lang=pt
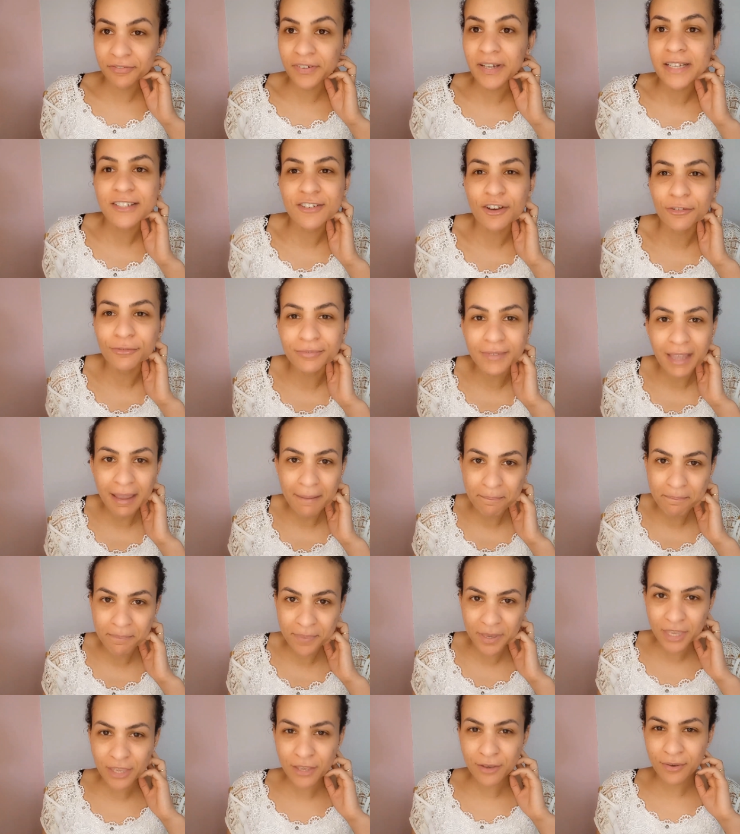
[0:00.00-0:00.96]
Faz já um
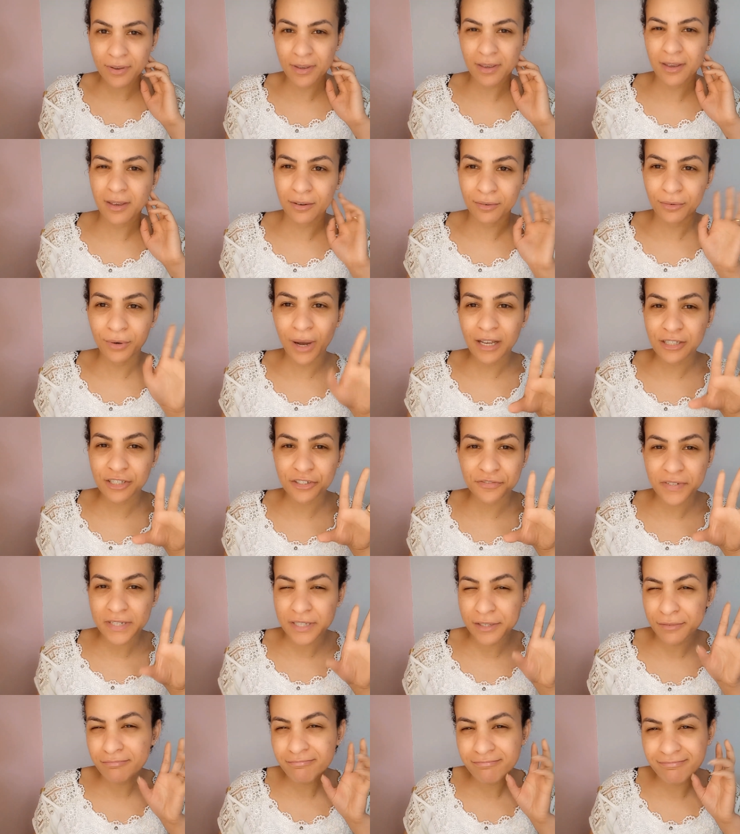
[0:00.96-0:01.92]
tempinho, eu acho que
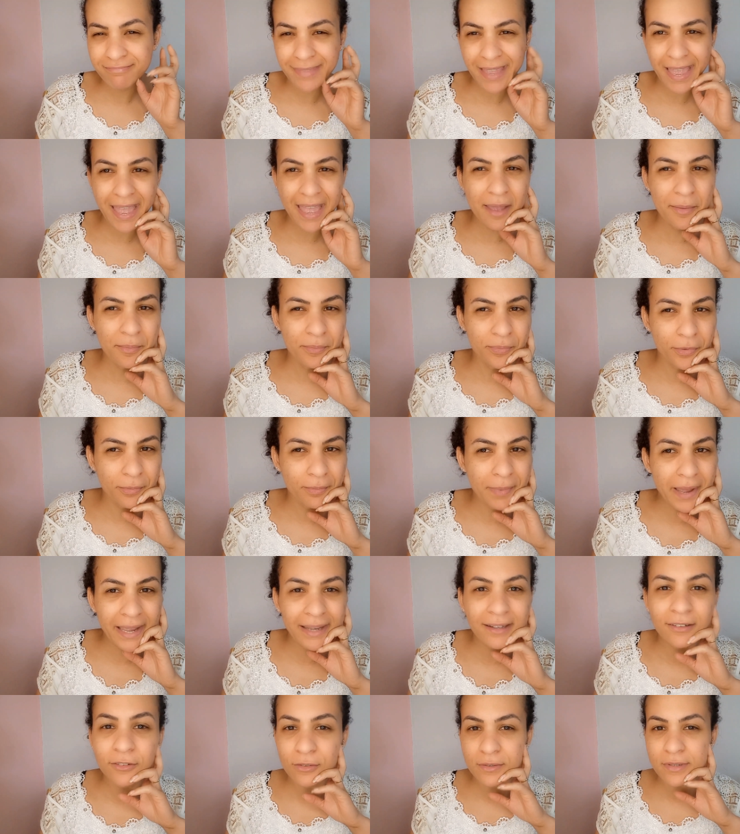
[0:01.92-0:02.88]
faz um tempo
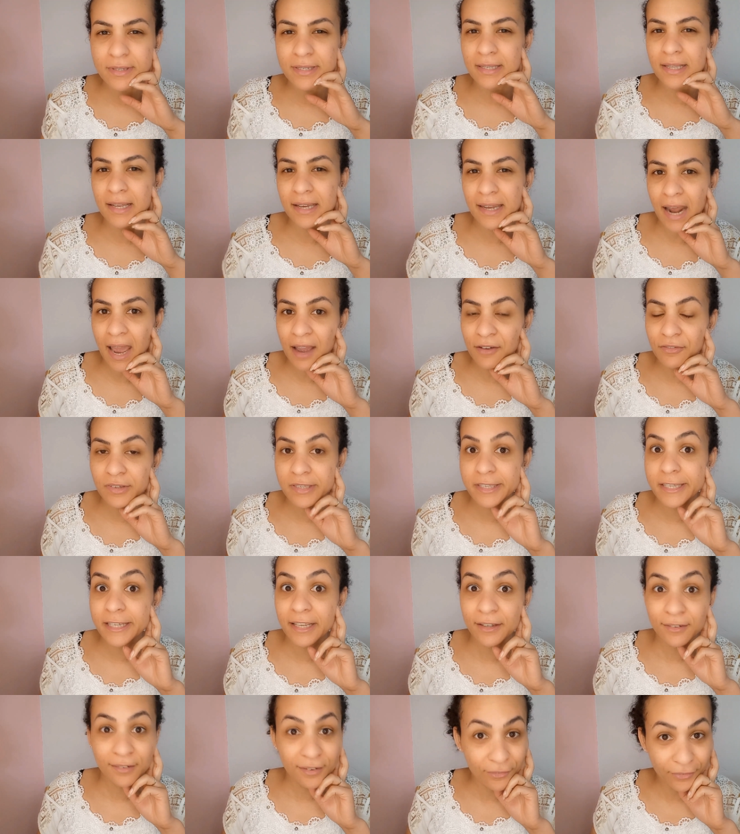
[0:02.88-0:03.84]
bem considerável,
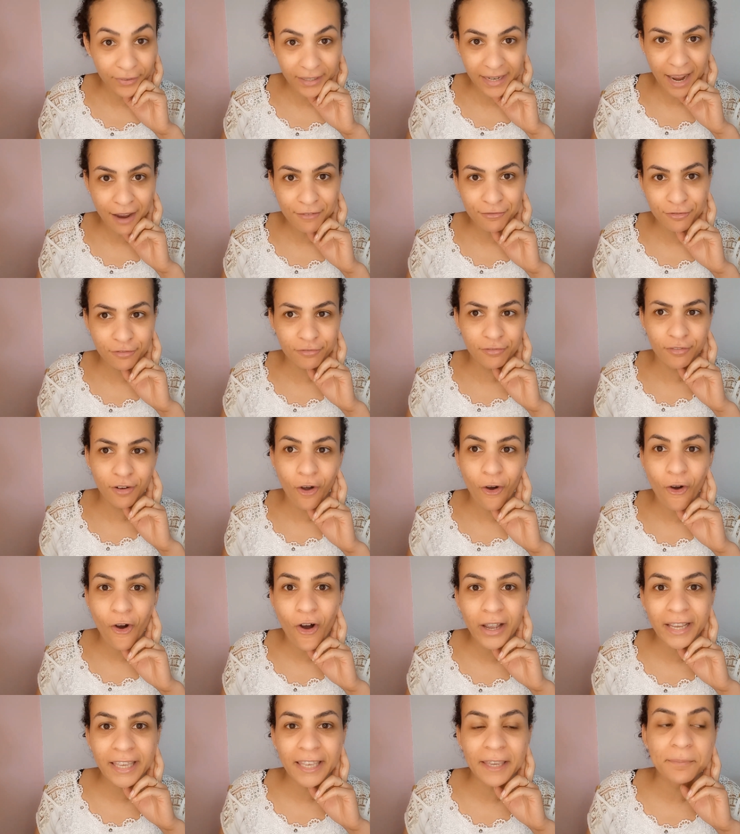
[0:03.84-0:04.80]
assim, que eu não gravo
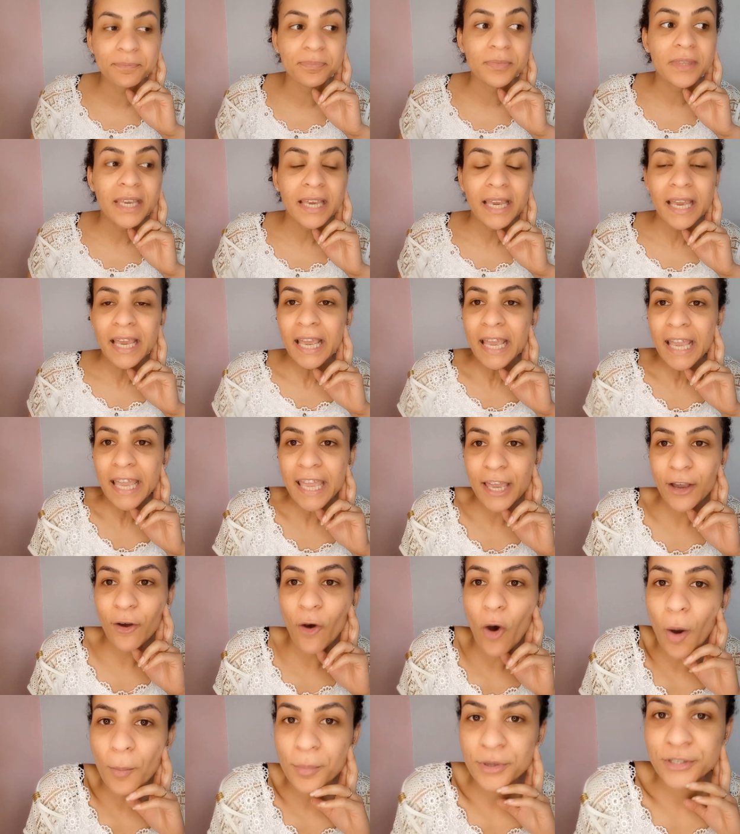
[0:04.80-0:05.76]
vlog.
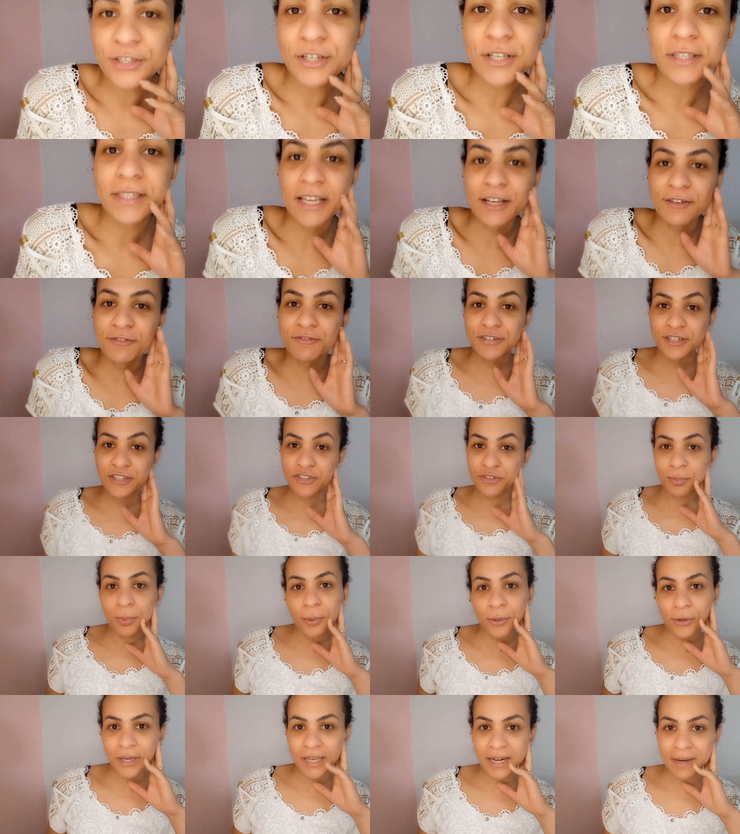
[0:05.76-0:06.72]
E como eu só tenho um
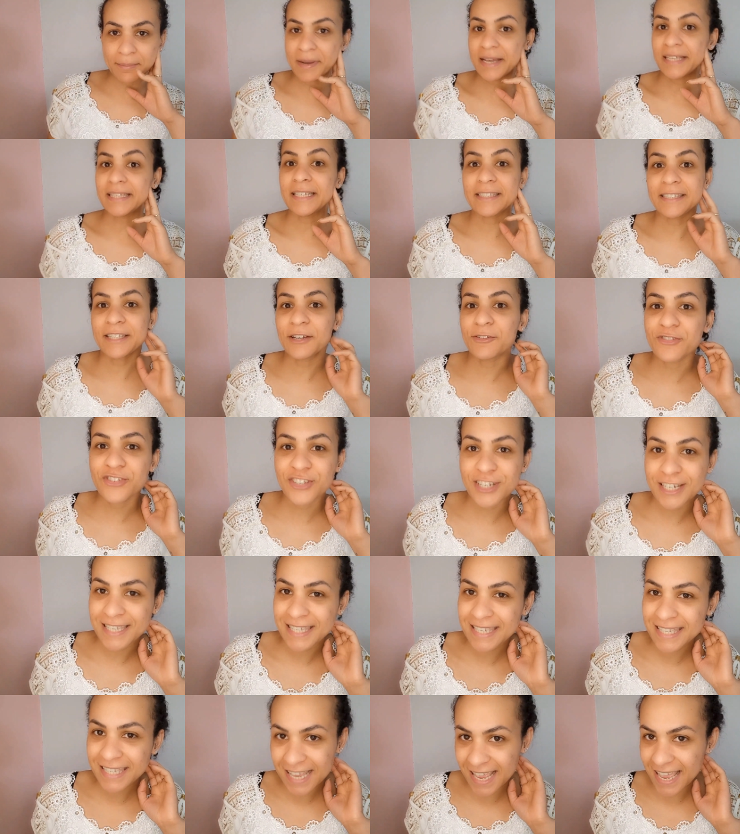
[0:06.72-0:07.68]
vídeo programado até o
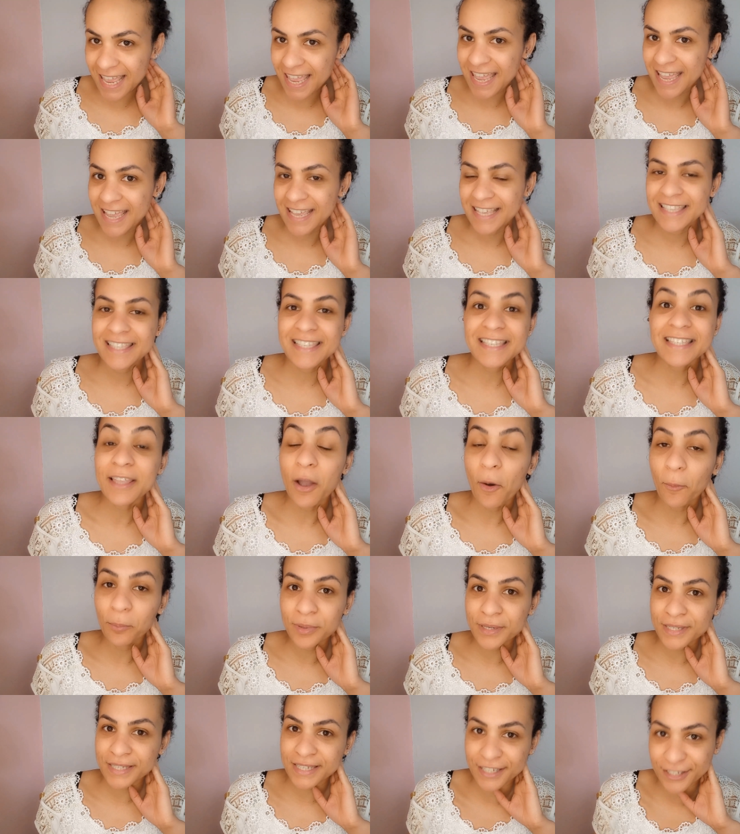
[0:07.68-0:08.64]
dia 6, então
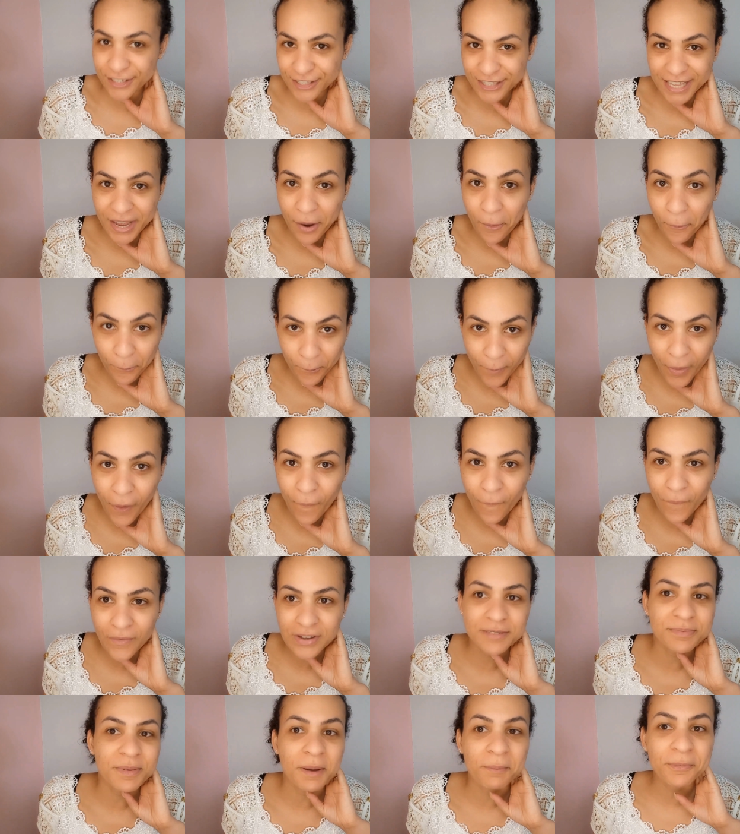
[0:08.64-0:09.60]
eu preciso ter alguma
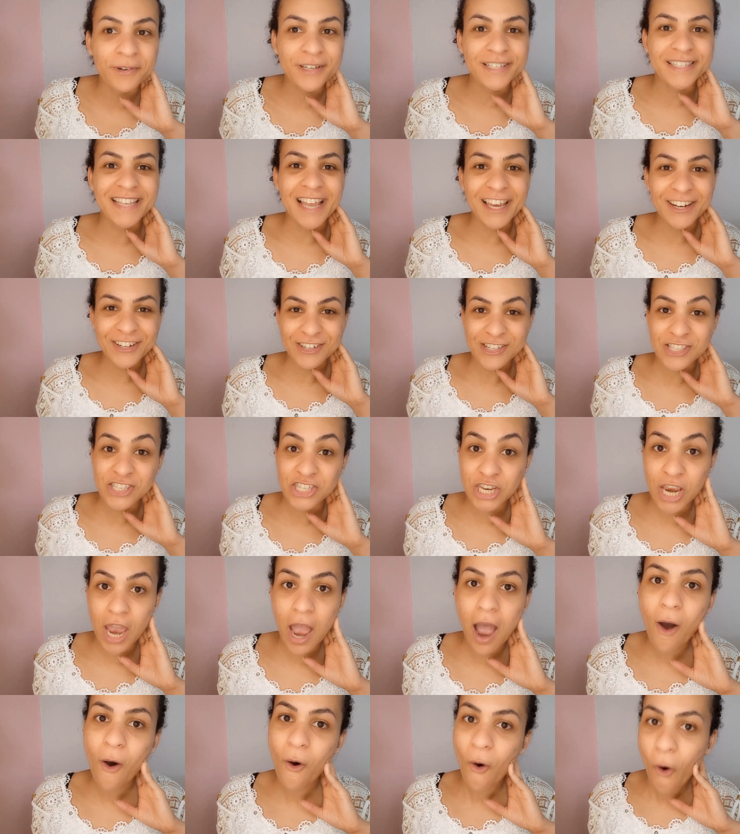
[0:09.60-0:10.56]
coisa para postar no
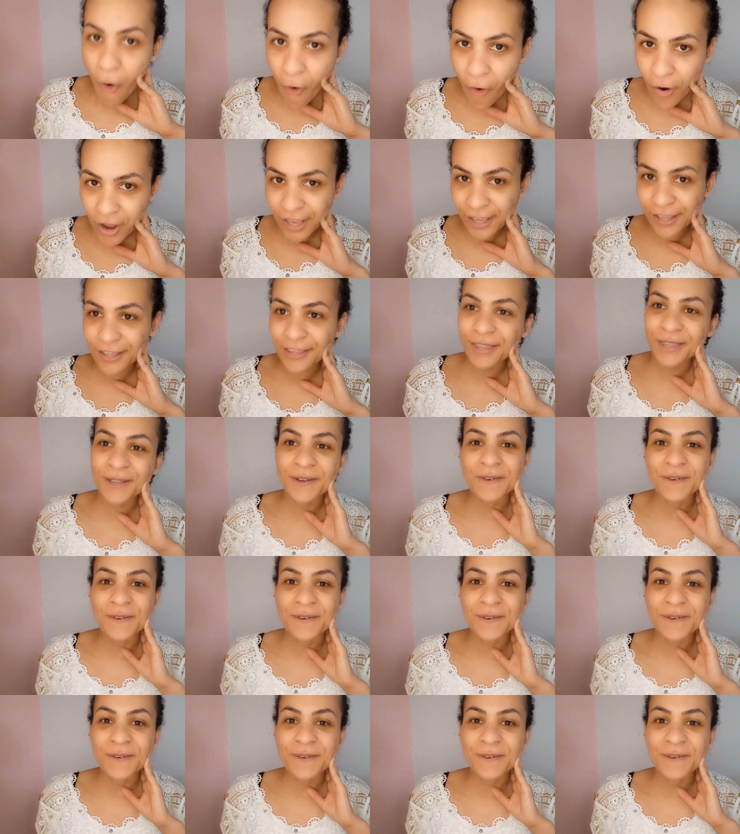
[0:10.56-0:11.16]
dia 8.